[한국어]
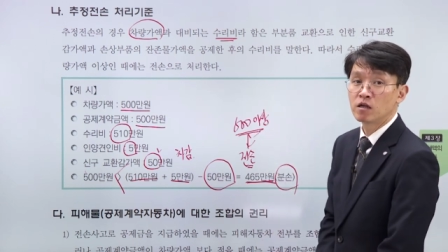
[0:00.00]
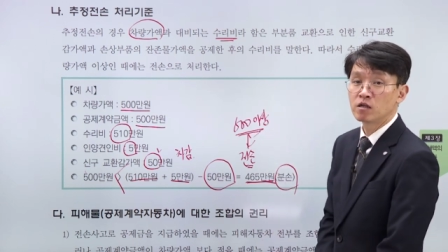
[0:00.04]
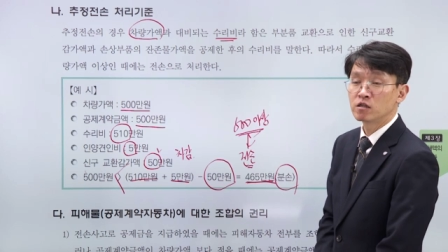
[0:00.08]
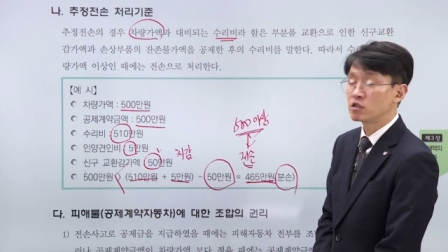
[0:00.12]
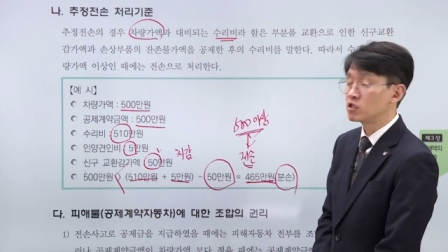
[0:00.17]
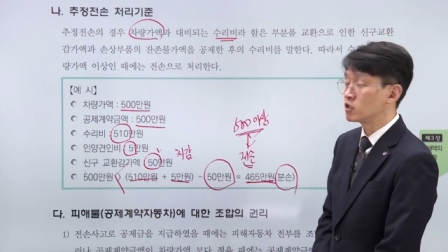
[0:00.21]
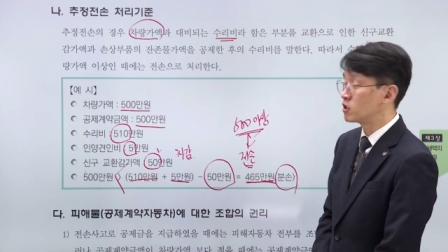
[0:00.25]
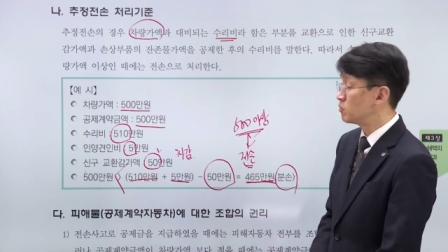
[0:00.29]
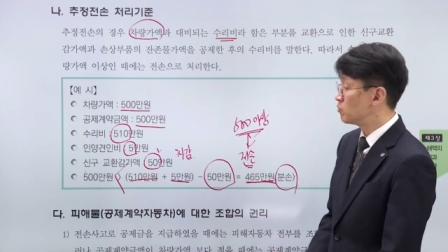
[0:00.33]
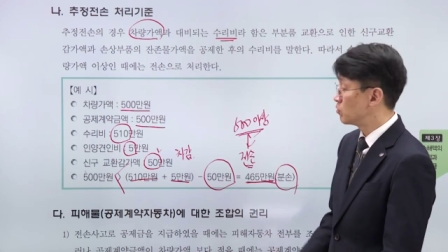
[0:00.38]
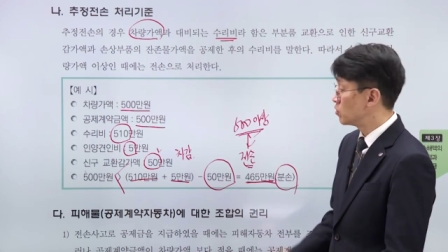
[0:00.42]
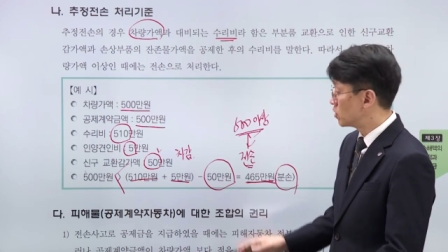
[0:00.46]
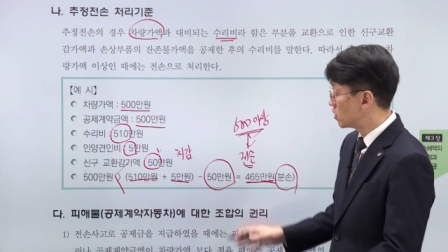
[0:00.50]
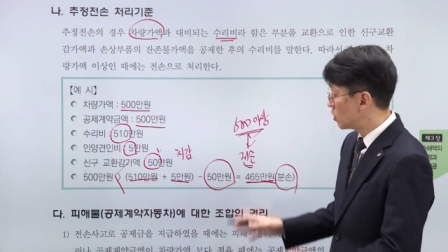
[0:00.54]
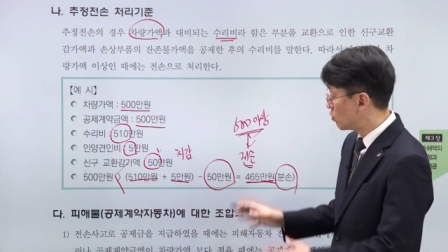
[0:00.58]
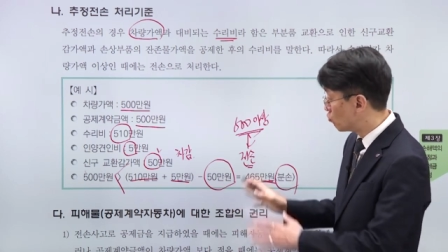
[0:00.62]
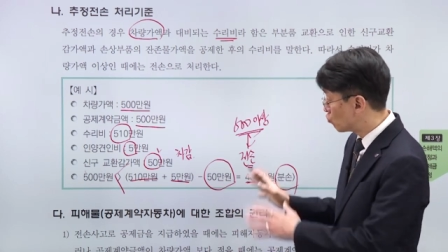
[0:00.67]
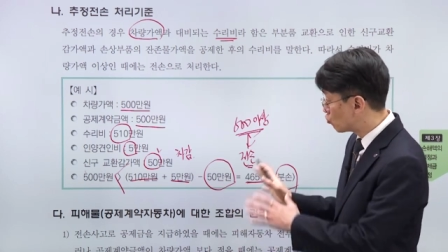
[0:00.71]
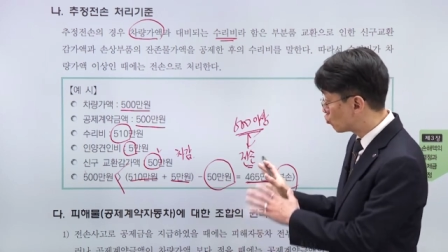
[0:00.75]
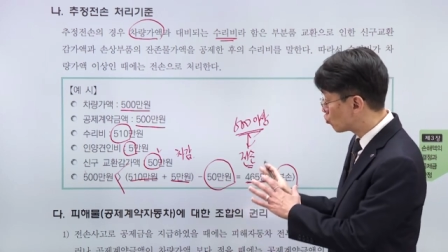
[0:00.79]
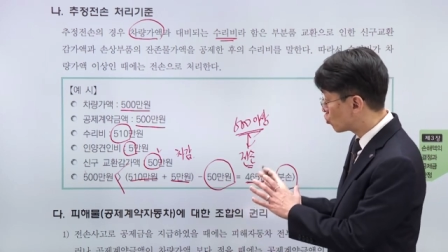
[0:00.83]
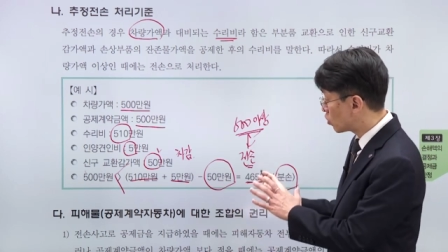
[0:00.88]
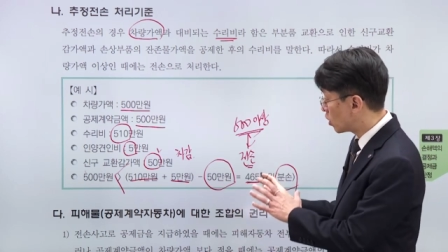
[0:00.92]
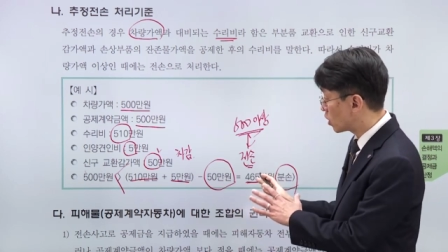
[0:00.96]
지금은 이제
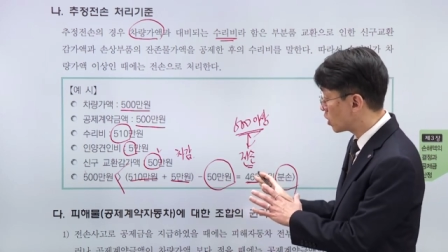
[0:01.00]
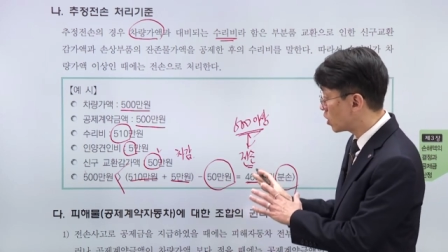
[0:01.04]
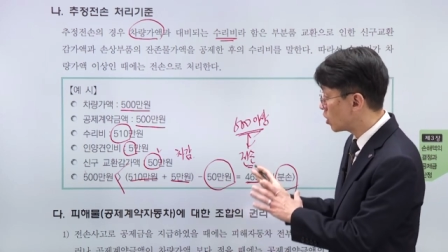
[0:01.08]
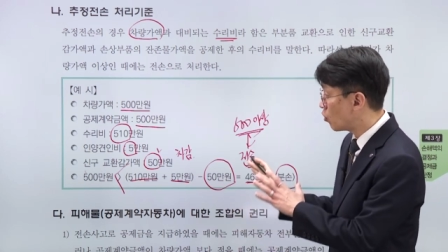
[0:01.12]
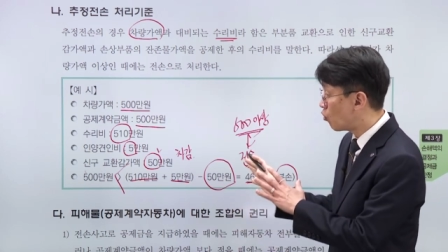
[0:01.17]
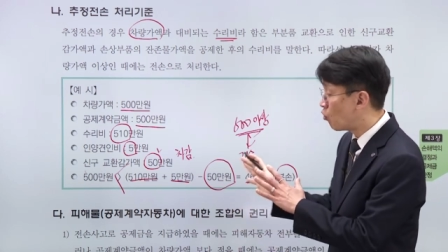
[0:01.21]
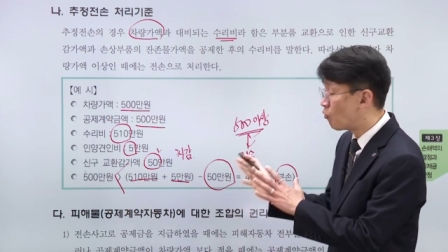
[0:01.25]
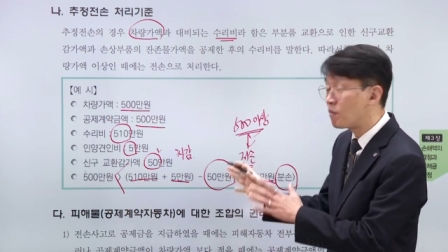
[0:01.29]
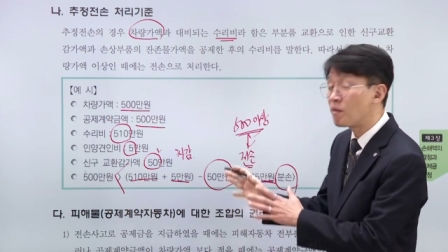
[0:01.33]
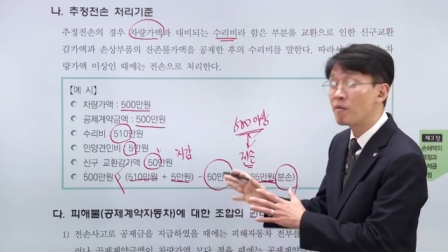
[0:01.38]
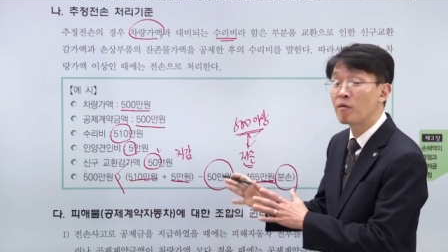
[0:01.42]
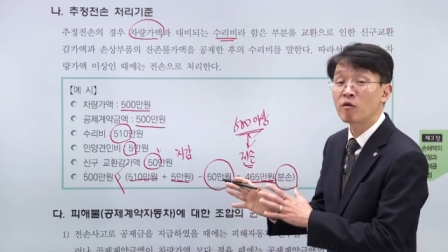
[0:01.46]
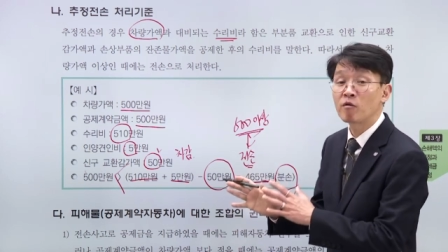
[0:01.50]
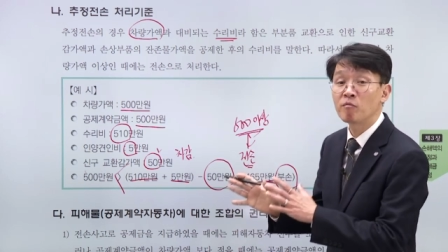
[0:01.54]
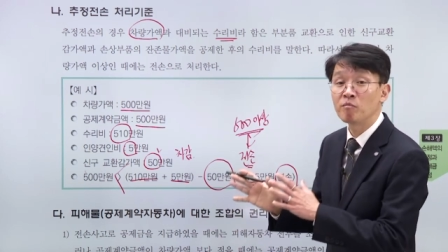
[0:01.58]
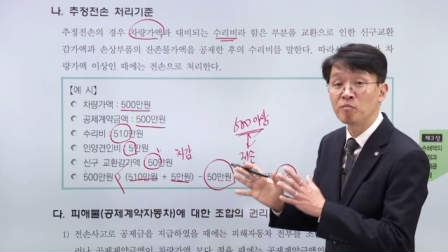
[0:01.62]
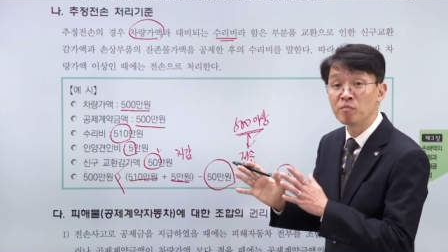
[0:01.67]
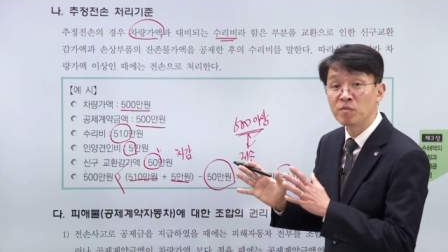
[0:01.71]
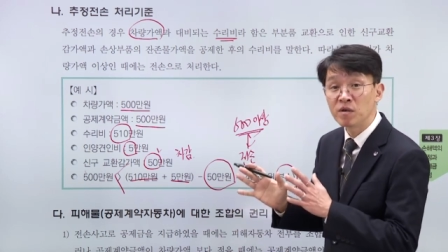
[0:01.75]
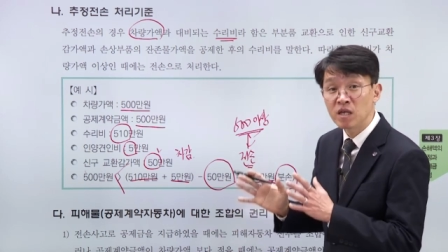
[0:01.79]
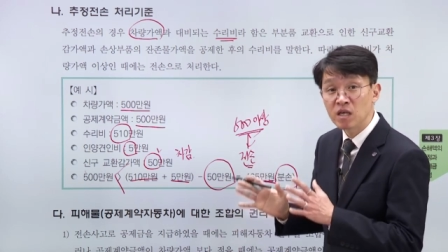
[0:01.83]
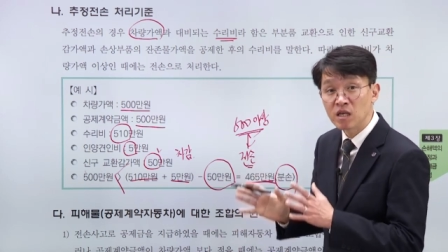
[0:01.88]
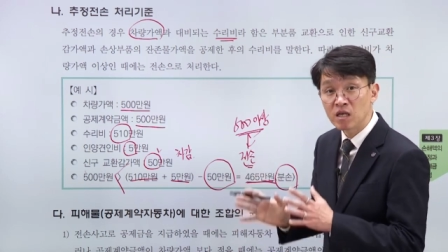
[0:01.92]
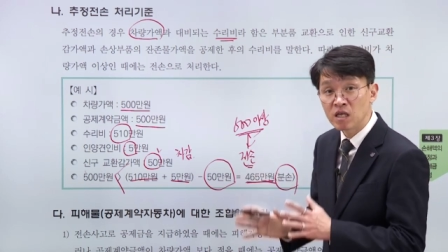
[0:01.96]
우측 항이 500만
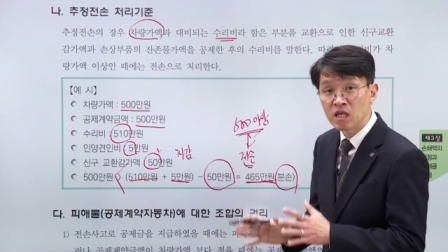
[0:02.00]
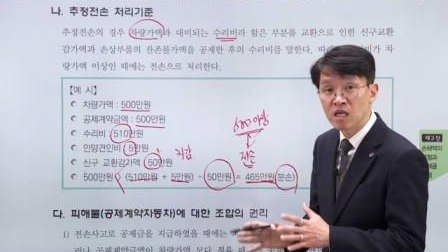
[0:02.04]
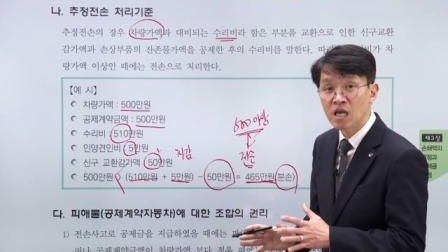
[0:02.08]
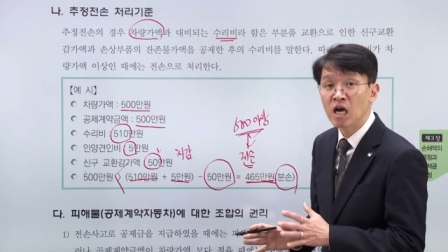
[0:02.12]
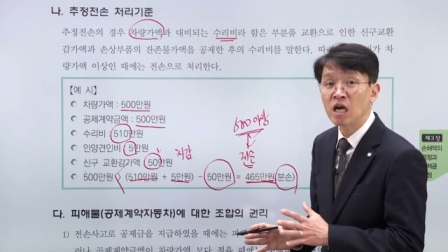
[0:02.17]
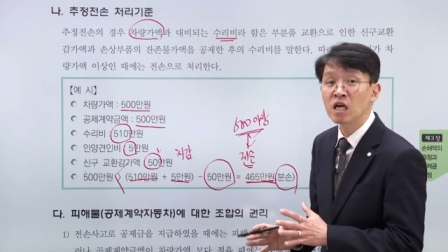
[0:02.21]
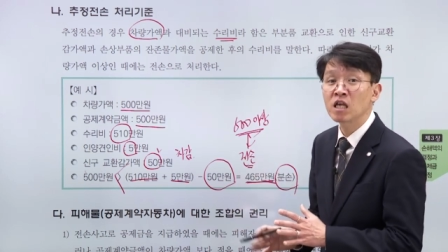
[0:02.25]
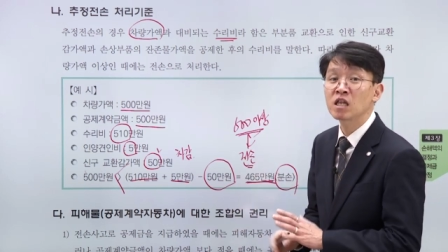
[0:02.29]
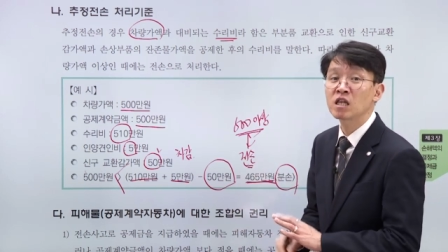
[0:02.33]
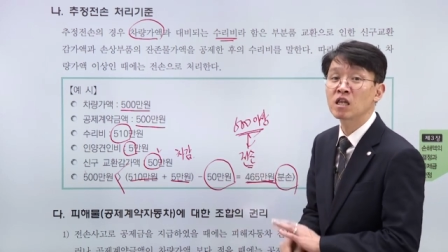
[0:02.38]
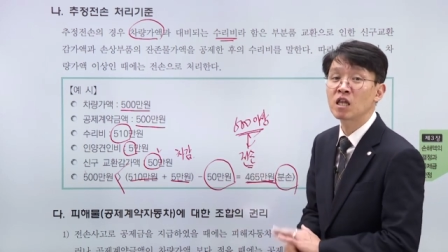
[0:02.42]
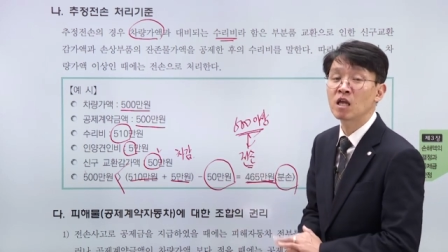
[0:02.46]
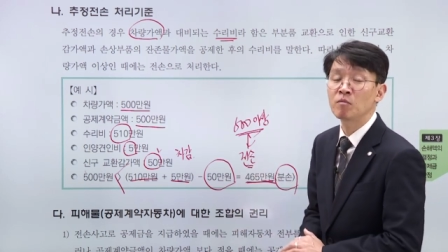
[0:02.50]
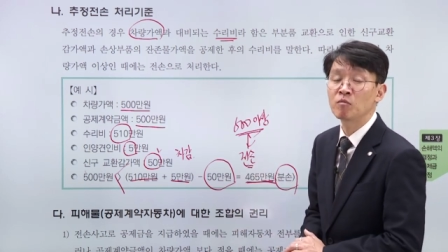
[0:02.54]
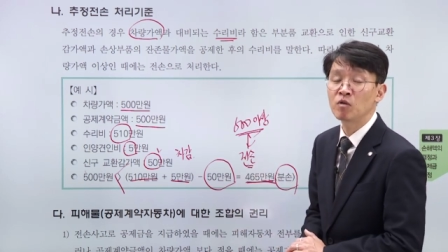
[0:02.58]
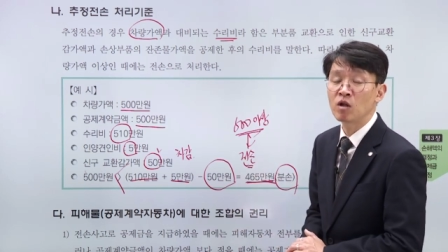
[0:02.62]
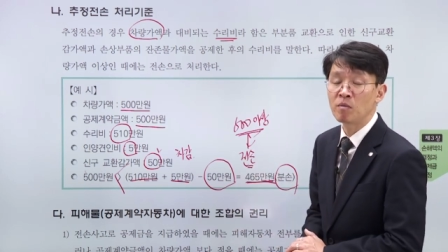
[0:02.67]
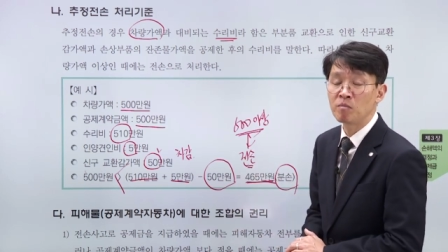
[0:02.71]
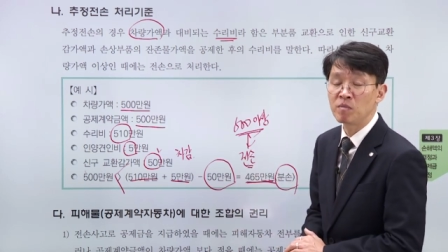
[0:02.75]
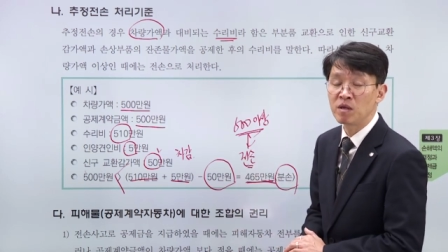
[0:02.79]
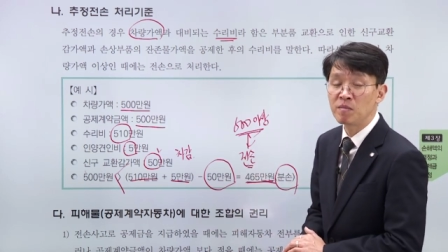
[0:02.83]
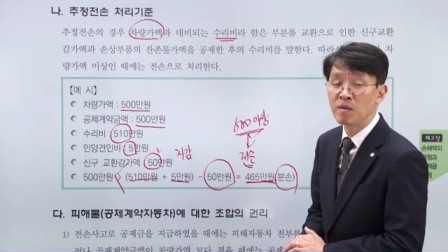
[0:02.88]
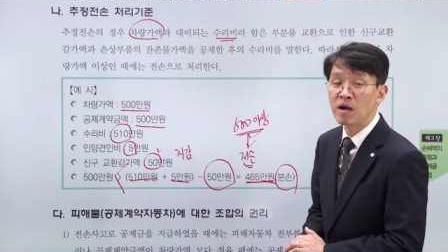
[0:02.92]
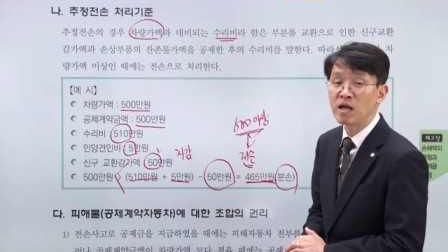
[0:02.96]
원 이하기 때문에
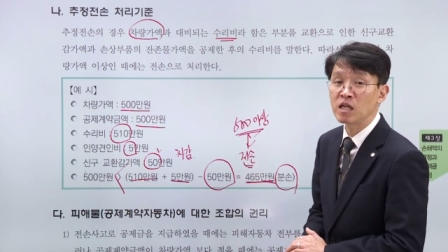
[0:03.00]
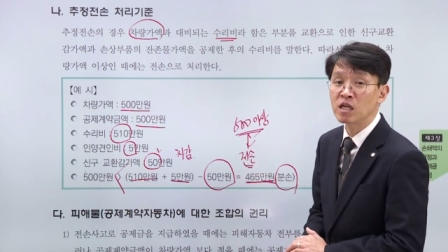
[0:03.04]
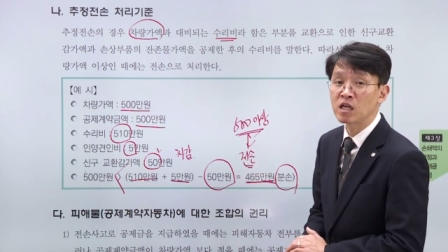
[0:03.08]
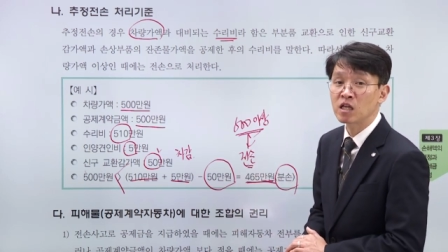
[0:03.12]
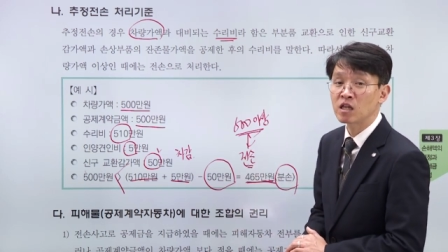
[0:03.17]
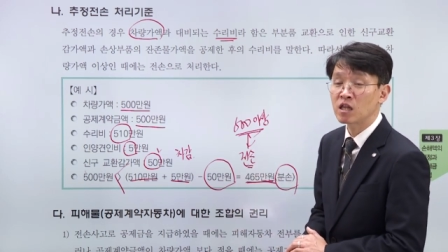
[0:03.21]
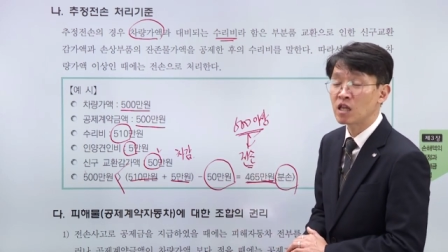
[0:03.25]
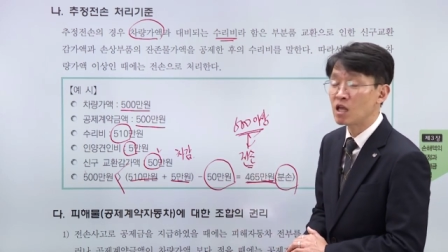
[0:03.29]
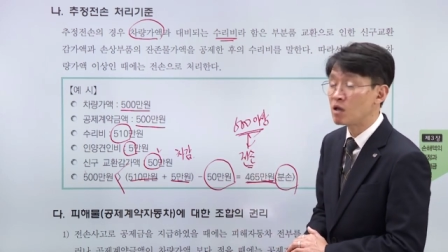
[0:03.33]
미만이기